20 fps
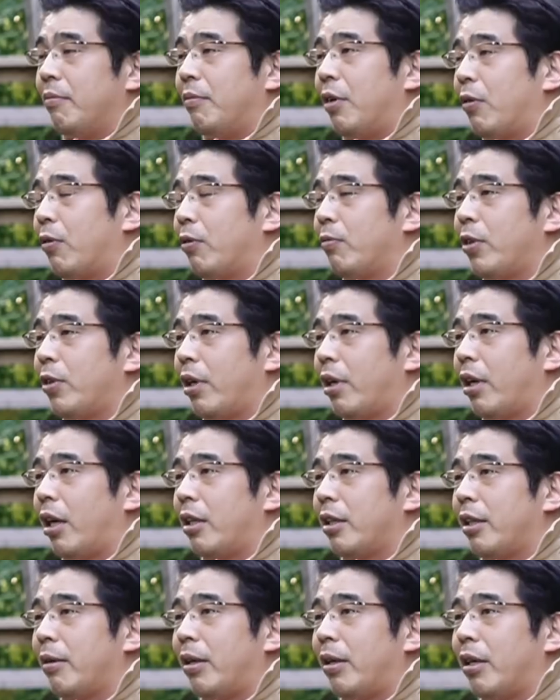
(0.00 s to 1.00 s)
まあ、これもだからあ
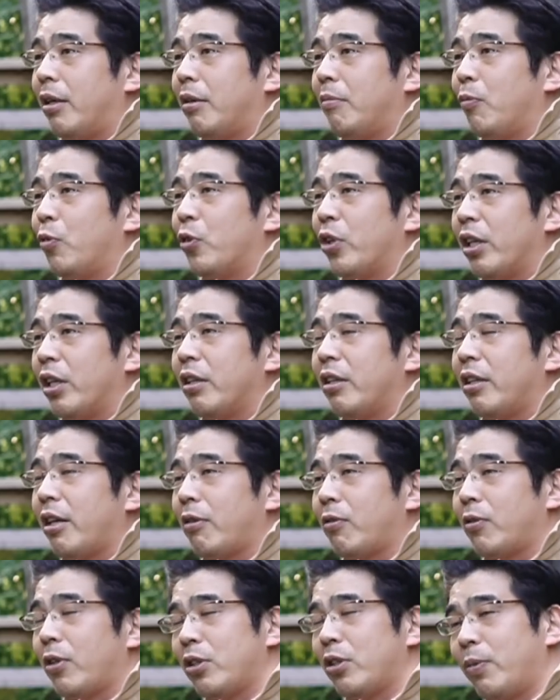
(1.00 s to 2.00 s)
なたもね
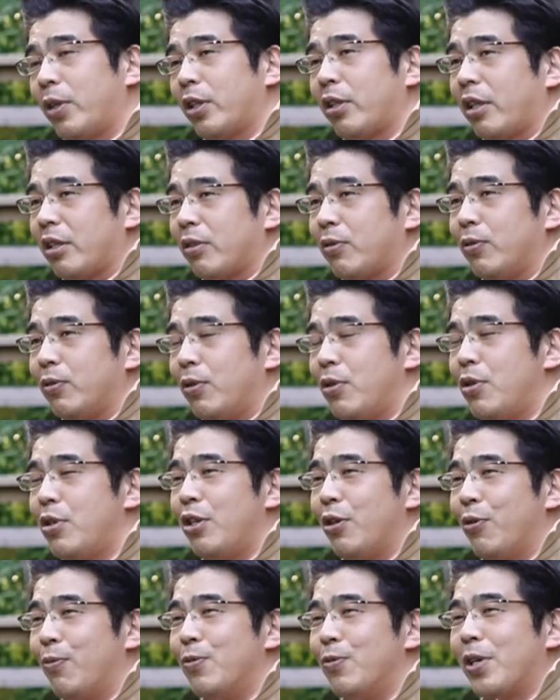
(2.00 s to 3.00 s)
逆の立場だったらそういうふう
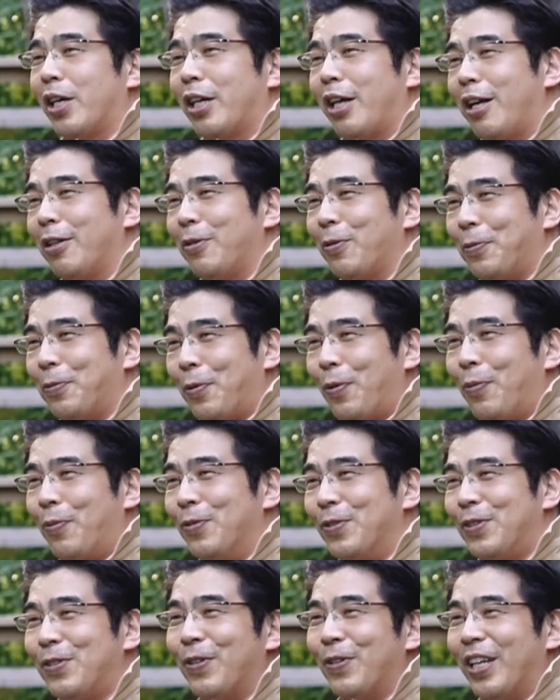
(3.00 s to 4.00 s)
に思うかなと思
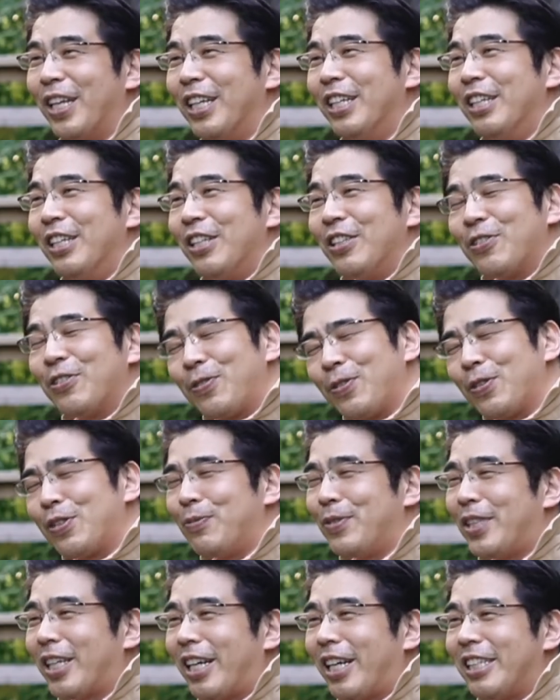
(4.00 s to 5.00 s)
うんですよねちょっと
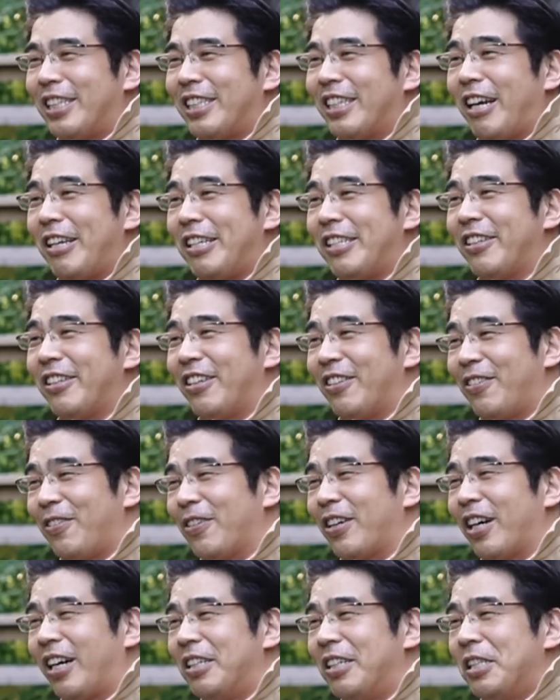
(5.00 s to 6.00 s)
住む世界違いすぎるとい
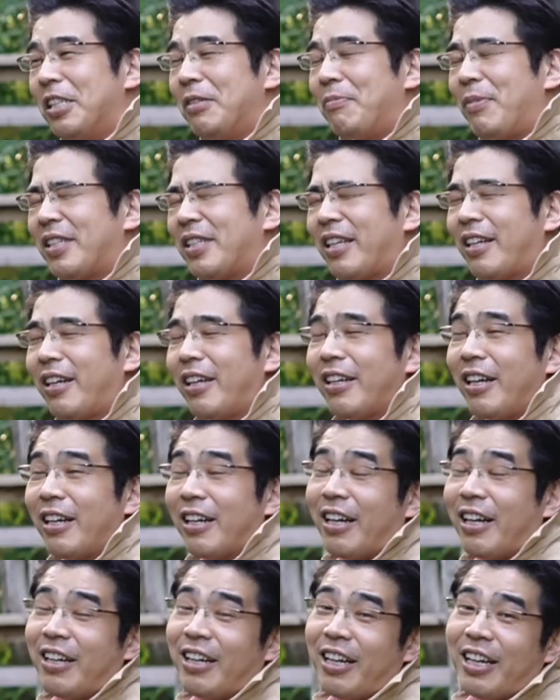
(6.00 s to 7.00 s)
うか、まあ、世界観
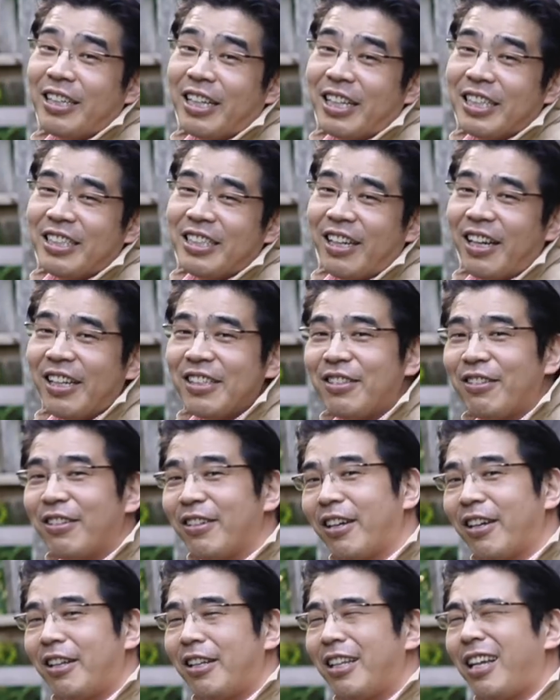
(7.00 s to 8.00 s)
考え方が違いすぎる
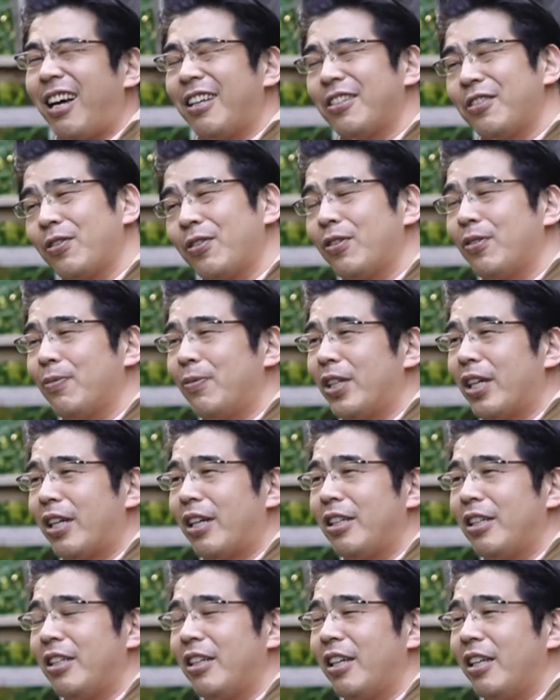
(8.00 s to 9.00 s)
からあちょっと無理か
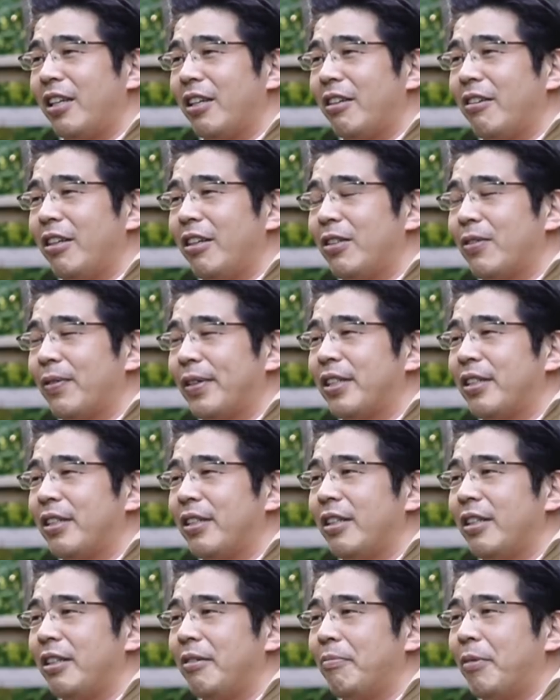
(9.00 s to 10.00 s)
な人間的ないい人だ
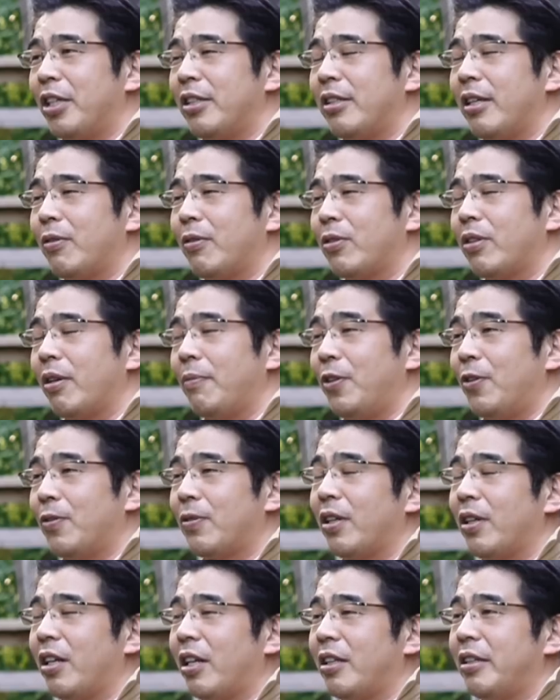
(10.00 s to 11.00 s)
し、まあ、異性としては魅力
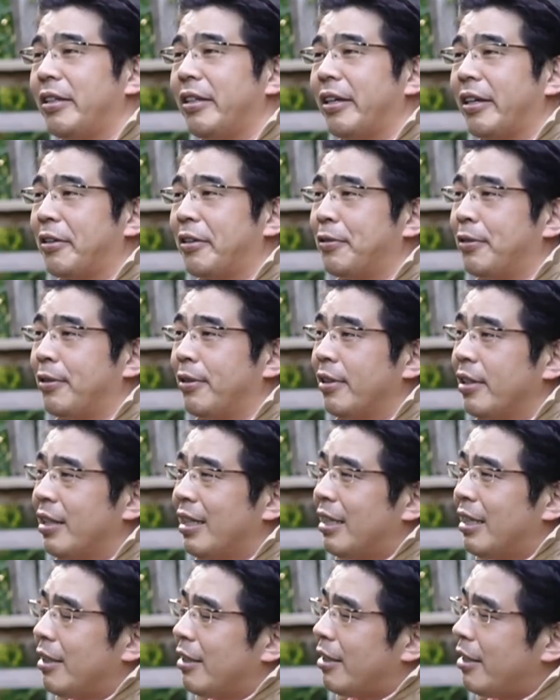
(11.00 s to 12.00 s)
的なんだけど
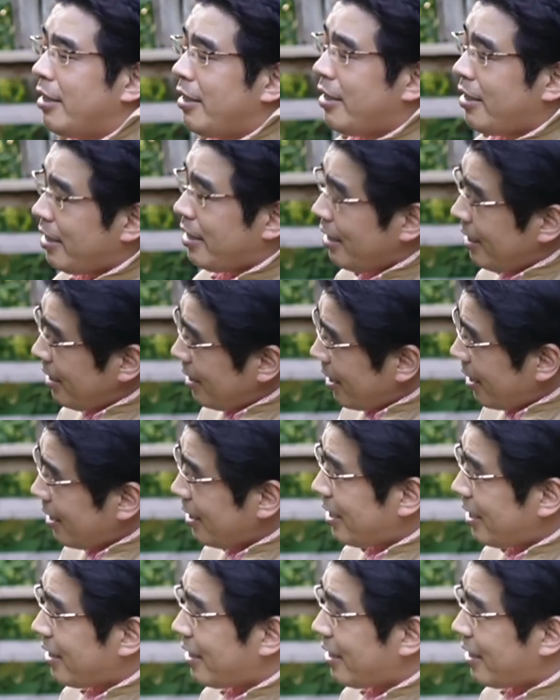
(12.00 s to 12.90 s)
いざ